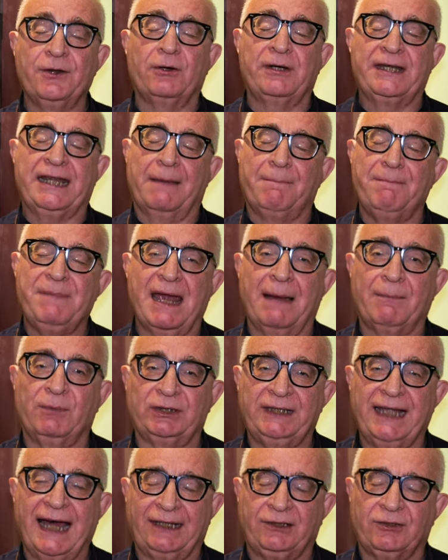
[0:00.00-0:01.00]
noi
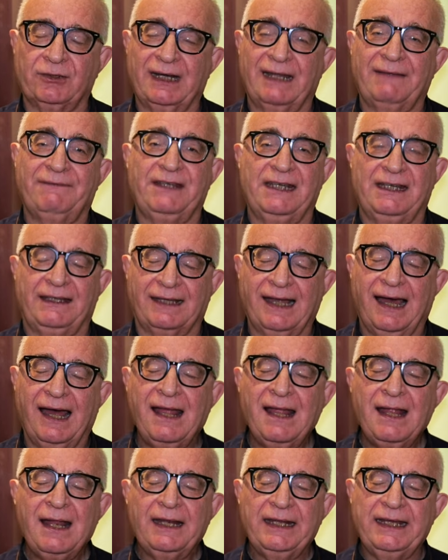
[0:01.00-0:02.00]
abbiamo dato la vita,
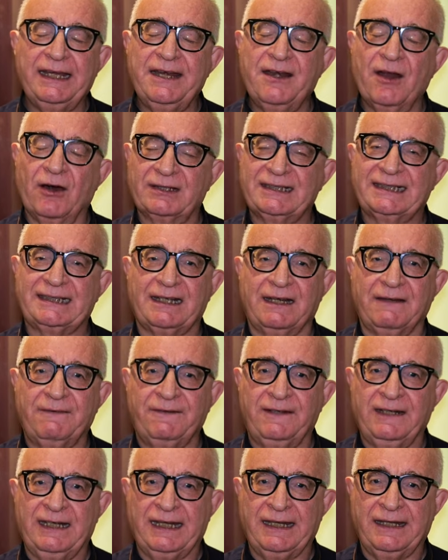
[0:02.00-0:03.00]
i nostri
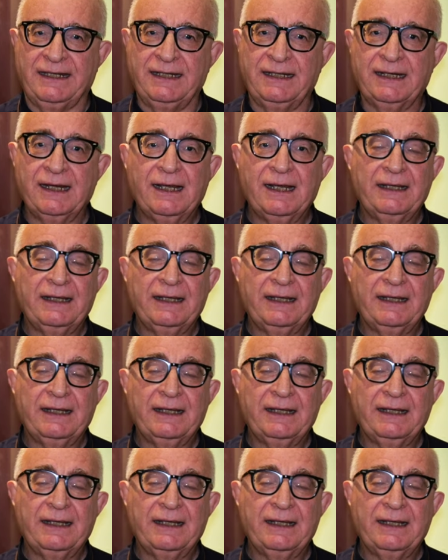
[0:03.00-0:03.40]
figli.